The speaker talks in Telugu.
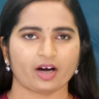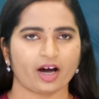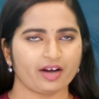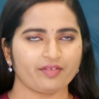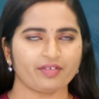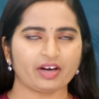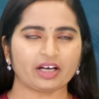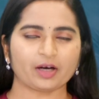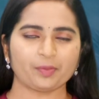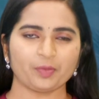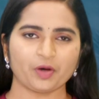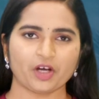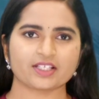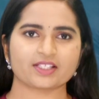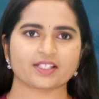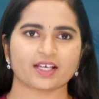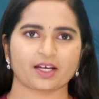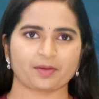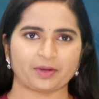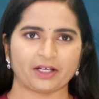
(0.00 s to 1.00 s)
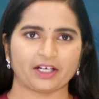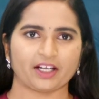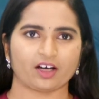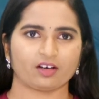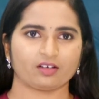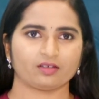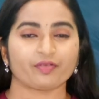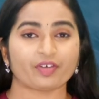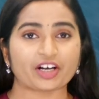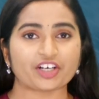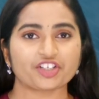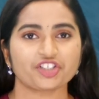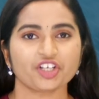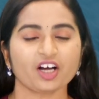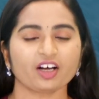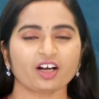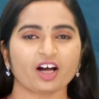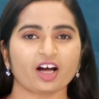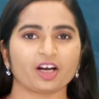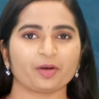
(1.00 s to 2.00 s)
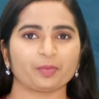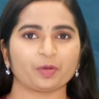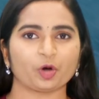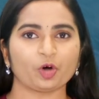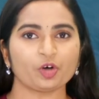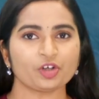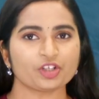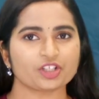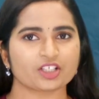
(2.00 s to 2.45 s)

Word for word: హాయ్ వెల్కమ్ టు ఎస్ఆర్ మీడియా వర్షాకాలంలో